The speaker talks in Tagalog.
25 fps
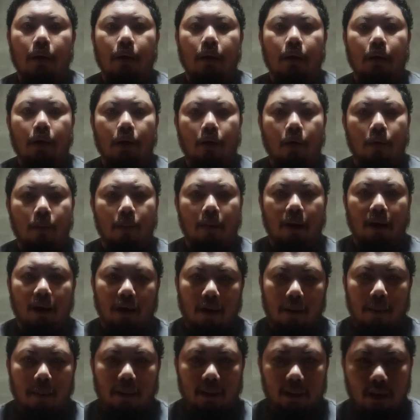Hello
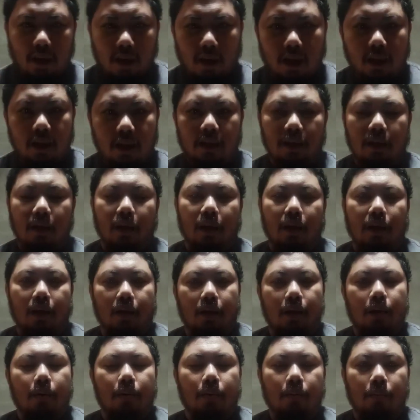mga kapatid,
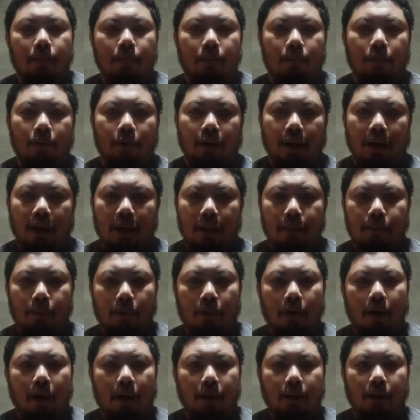purihin
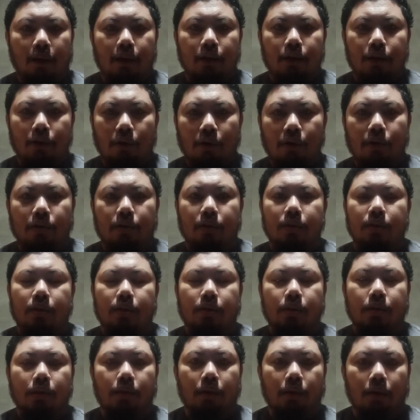po ang ating
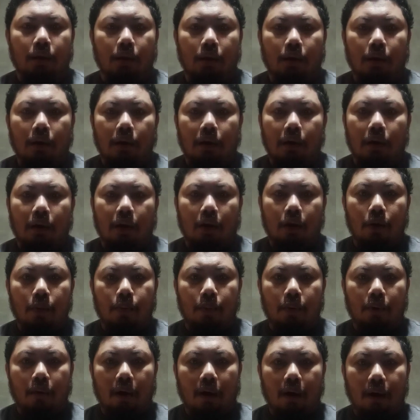Diyos. Ngayon
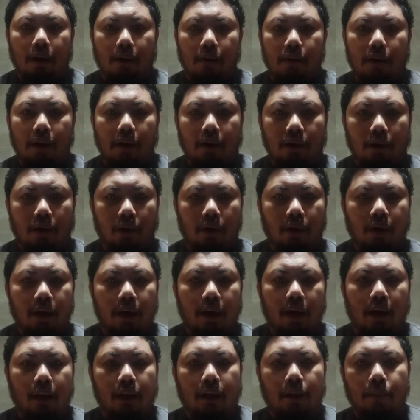pong araw na ito ay
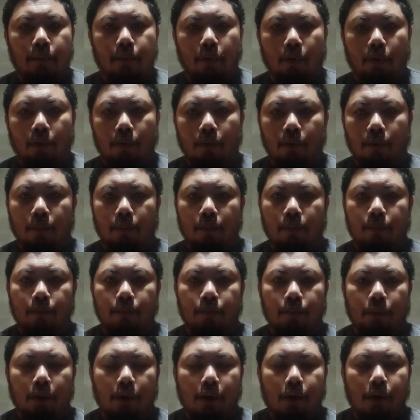ating pong
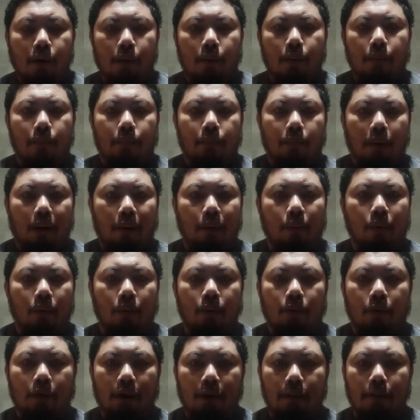
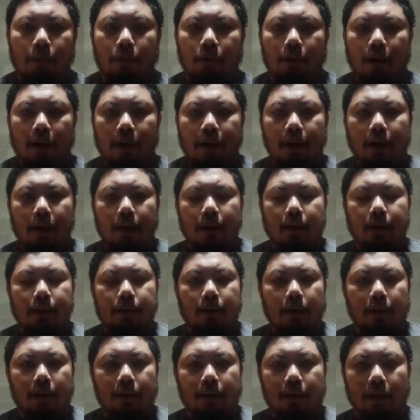pagbubulay-bulayan ng
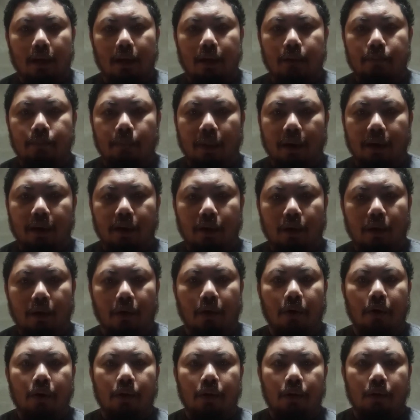salita ng
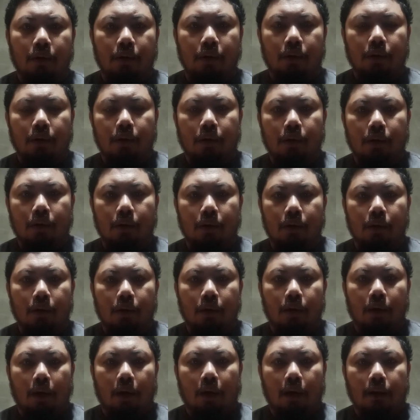Panginoon
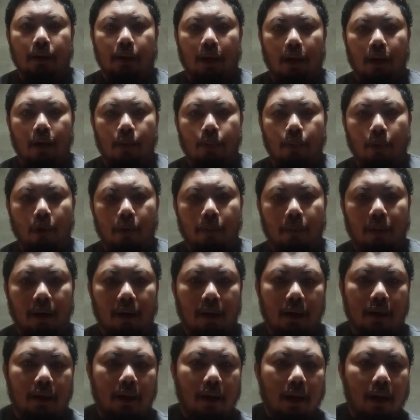at tayo po ay
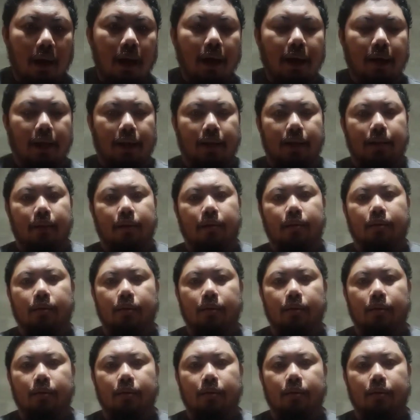mananalangin.